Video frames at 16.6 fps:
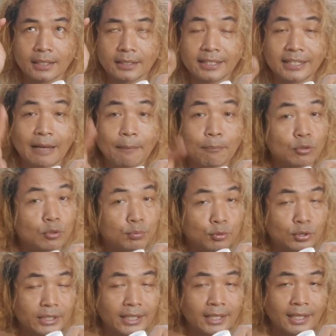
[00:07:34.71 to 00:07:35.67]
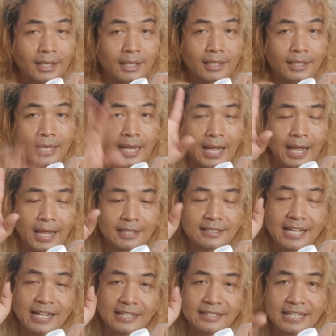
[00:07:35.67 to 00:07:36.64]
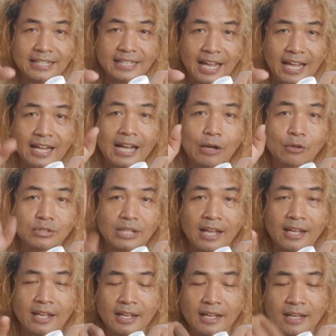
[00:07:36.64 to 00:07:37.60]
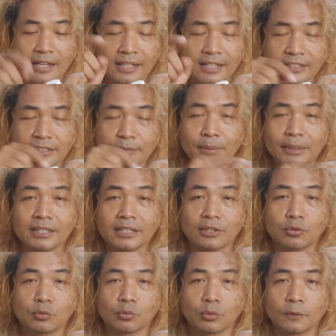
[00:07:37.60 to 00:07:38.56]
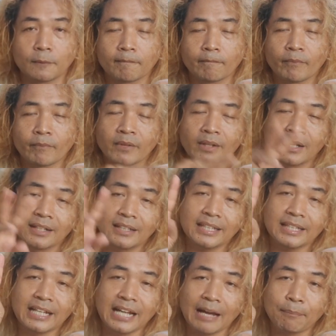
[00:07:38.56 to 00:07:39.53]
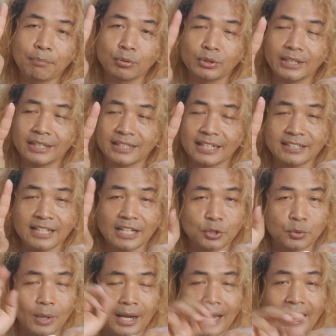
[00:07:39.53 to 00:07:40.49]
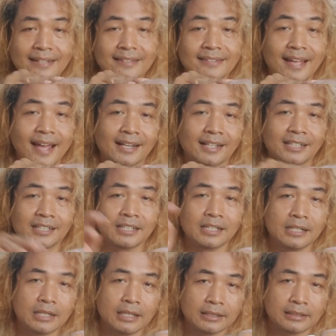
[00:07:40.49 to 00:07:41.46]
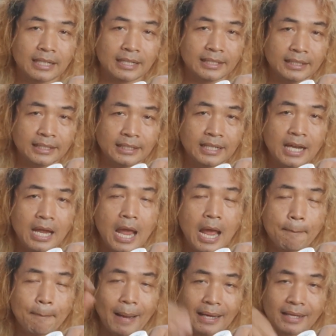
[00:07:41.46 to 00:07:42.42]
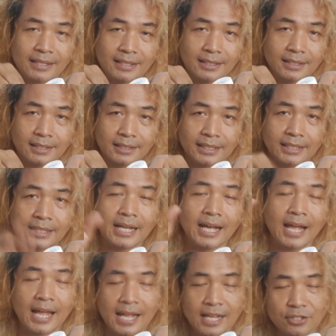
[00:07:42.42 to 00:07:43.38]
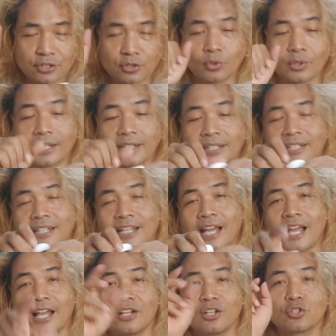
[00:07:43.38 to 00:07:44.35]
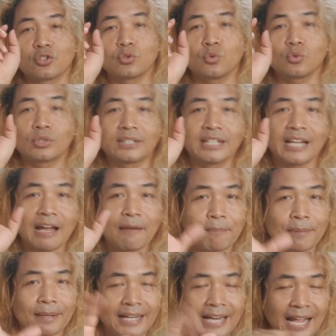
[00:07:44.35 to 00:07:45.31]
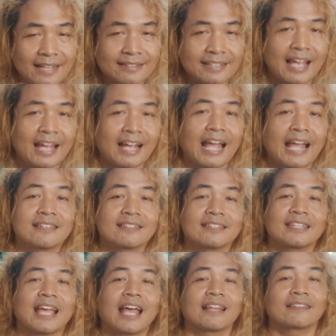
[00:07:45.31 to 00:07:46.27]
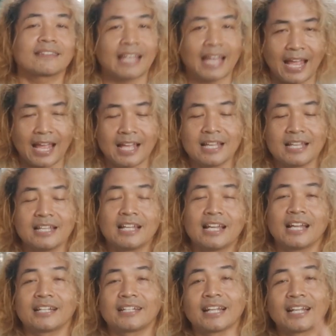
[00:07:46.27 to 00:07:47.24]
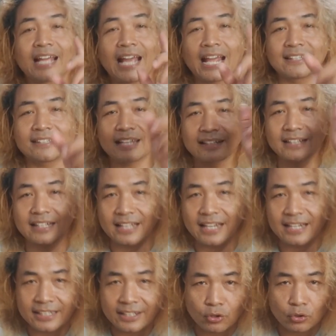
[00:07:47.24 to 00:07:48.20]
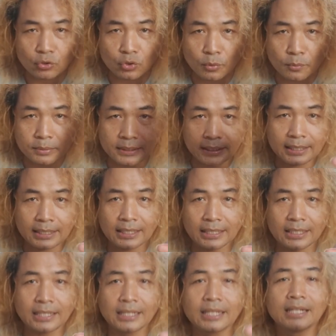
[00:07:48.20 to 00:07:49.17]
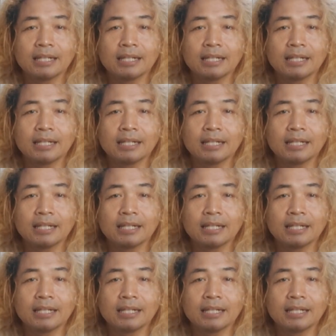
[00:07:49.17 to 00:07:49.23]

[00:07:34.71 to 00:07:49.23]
30 butir nah saran saya nggak usah seperti itu tiga butir saja dua kali sehari jadi pagi 3, sore 3. Sudah berasa khasiatnya. Dengan catatan dikonsumsi